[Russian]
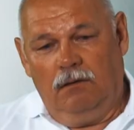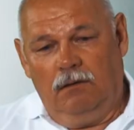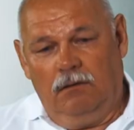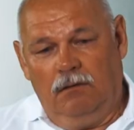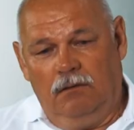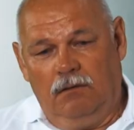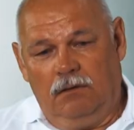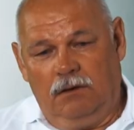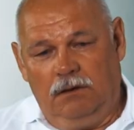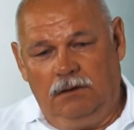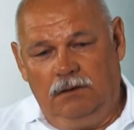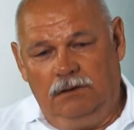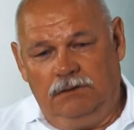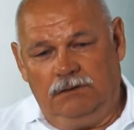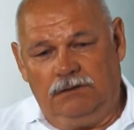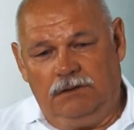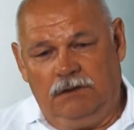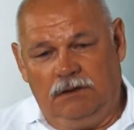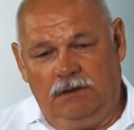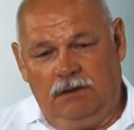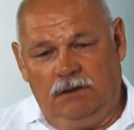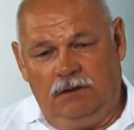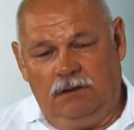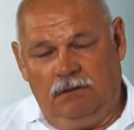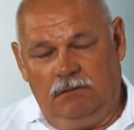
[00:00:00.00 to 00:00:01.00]
Родился
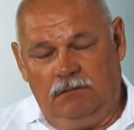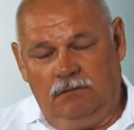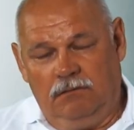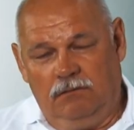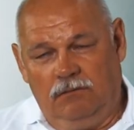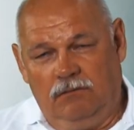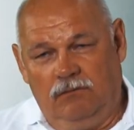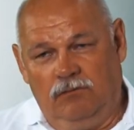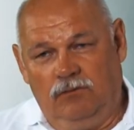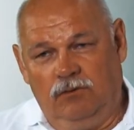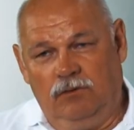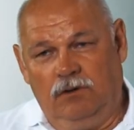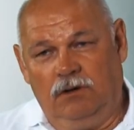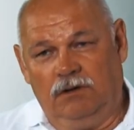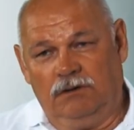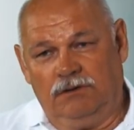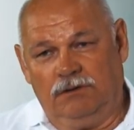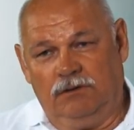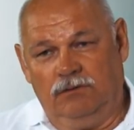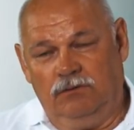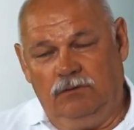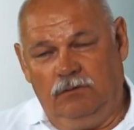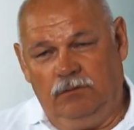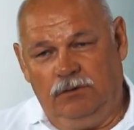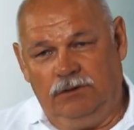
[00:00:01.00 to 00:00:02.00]
я в
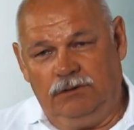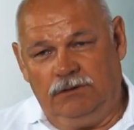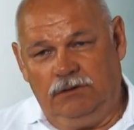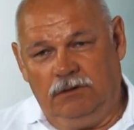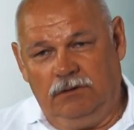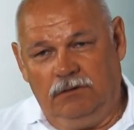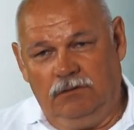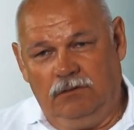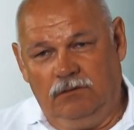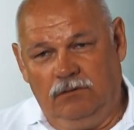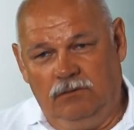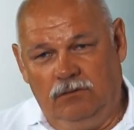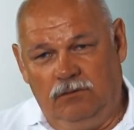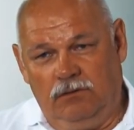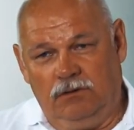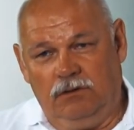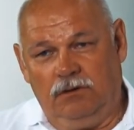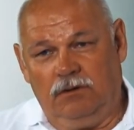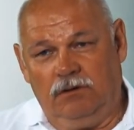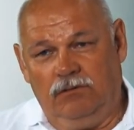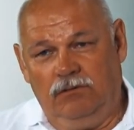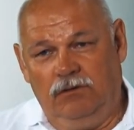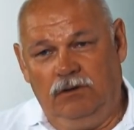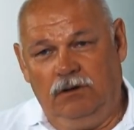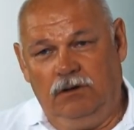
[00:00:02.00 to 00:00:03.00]
Луганской области, город
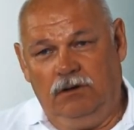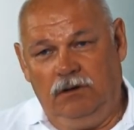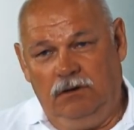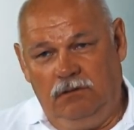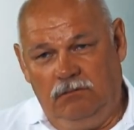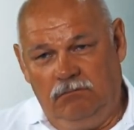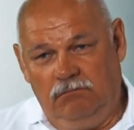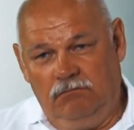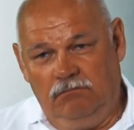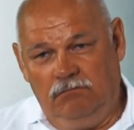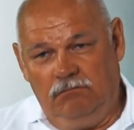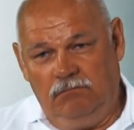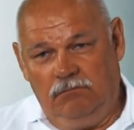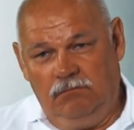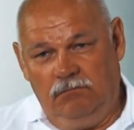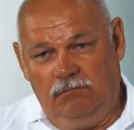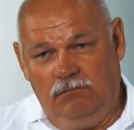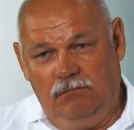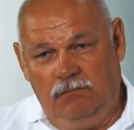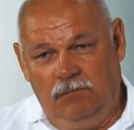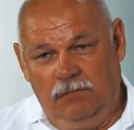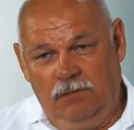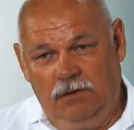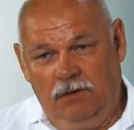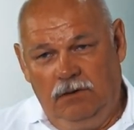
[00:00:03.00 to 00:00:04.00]
Ровеньки.
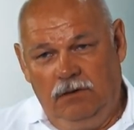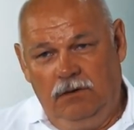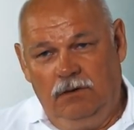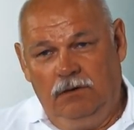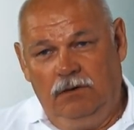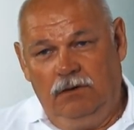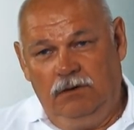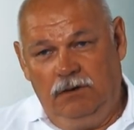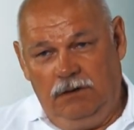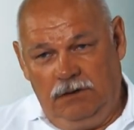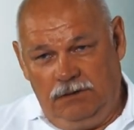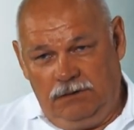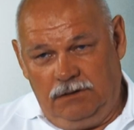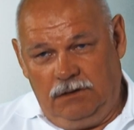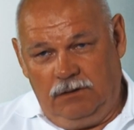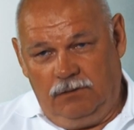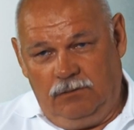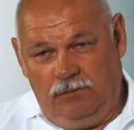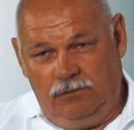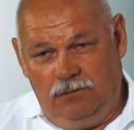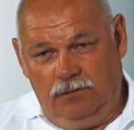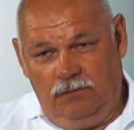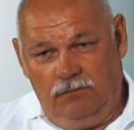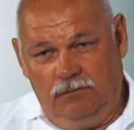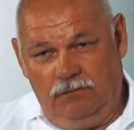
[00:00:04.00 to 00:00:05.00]
Есть
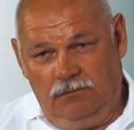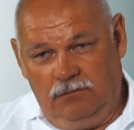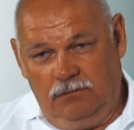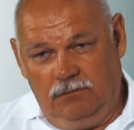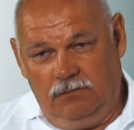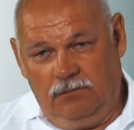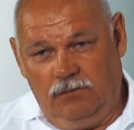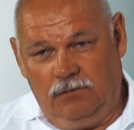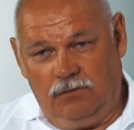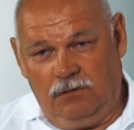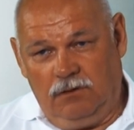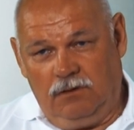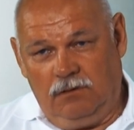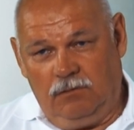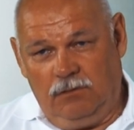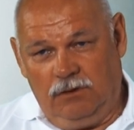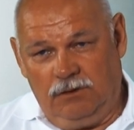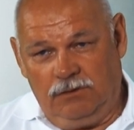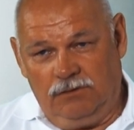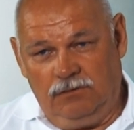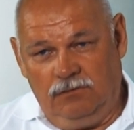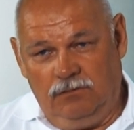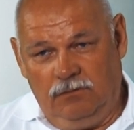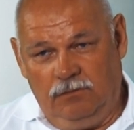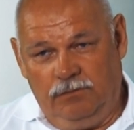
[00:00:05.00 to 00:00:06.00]
такой город
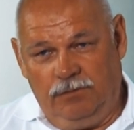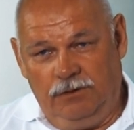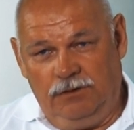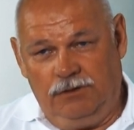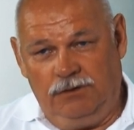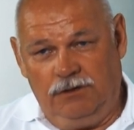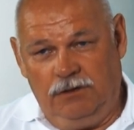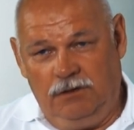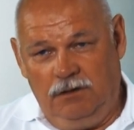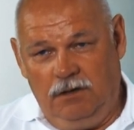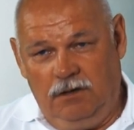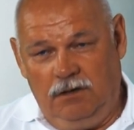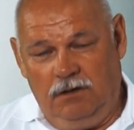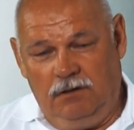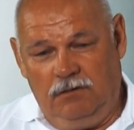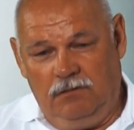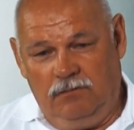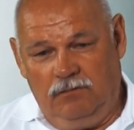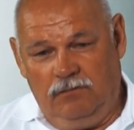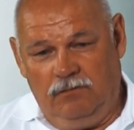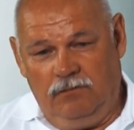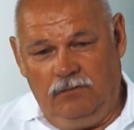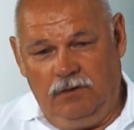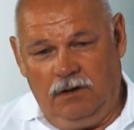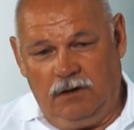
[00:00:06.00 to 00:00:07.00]
областного подчинения
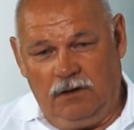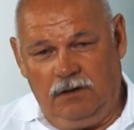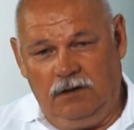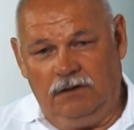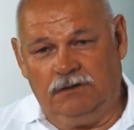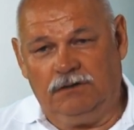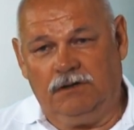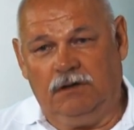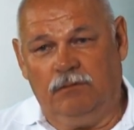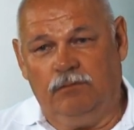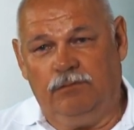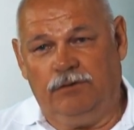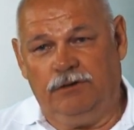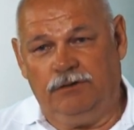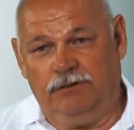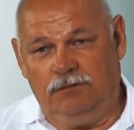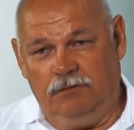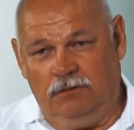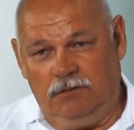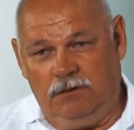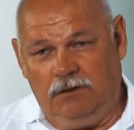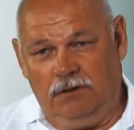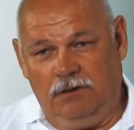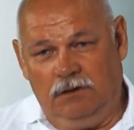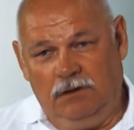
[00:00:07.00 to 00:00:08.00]
в Горняцком
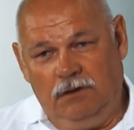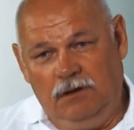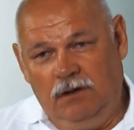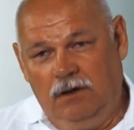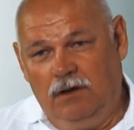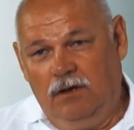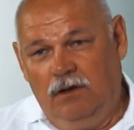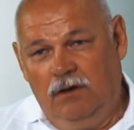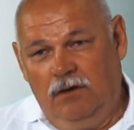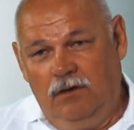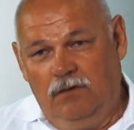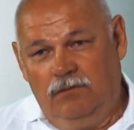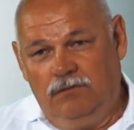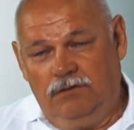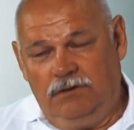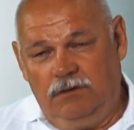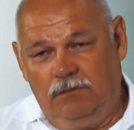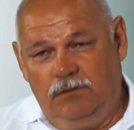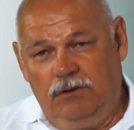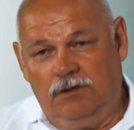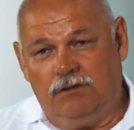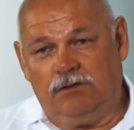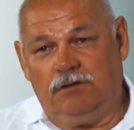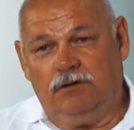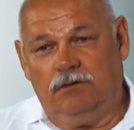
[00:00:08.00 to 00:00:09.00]
поселке, в
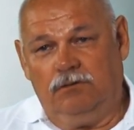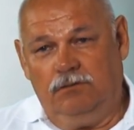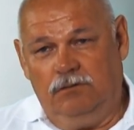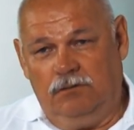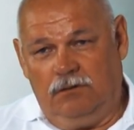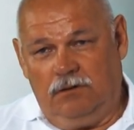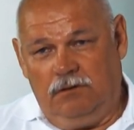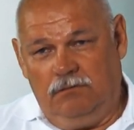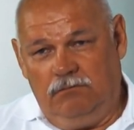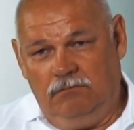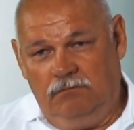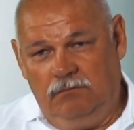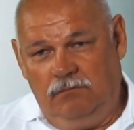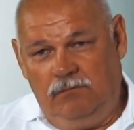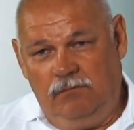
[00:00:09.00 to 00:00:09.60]
семье шахтера.